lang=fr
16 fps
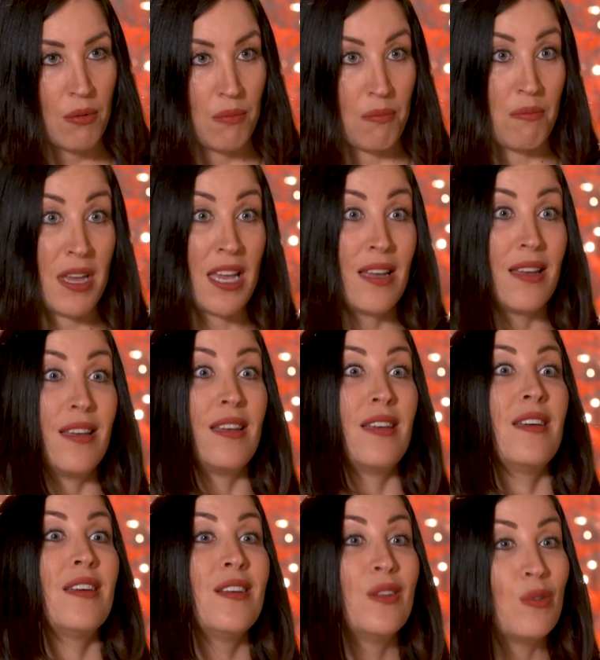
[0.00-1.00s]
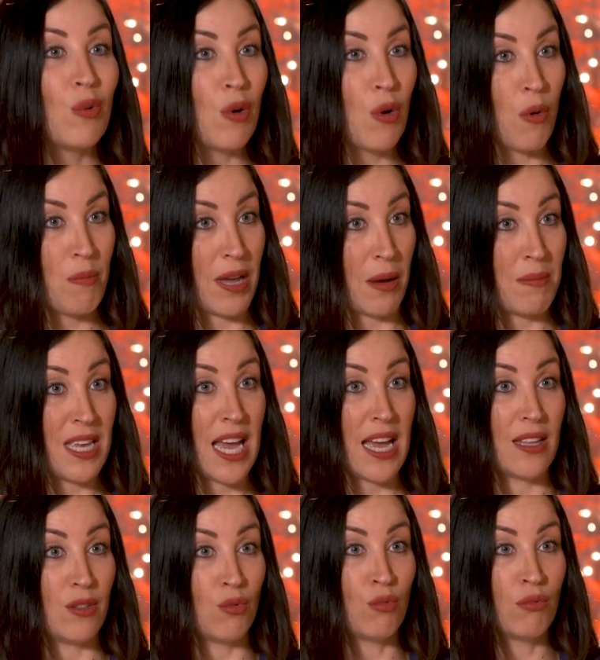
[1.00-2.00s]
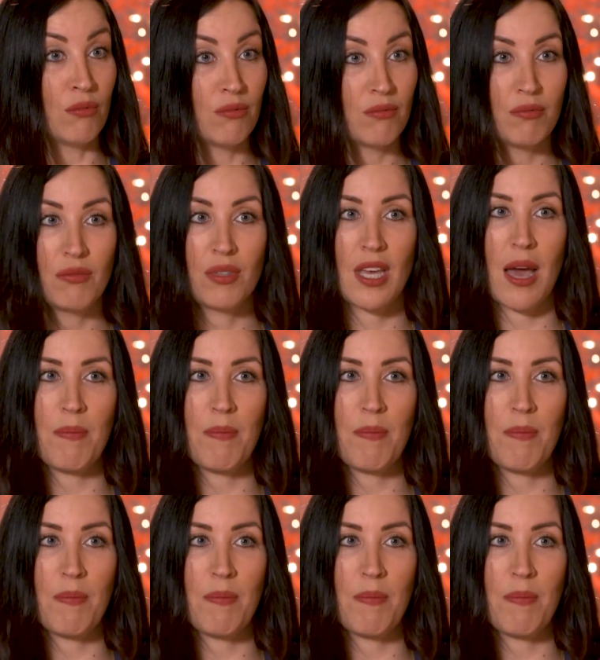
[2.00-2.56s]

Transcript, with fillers: mais ils nous l'ont permis à nous. Puis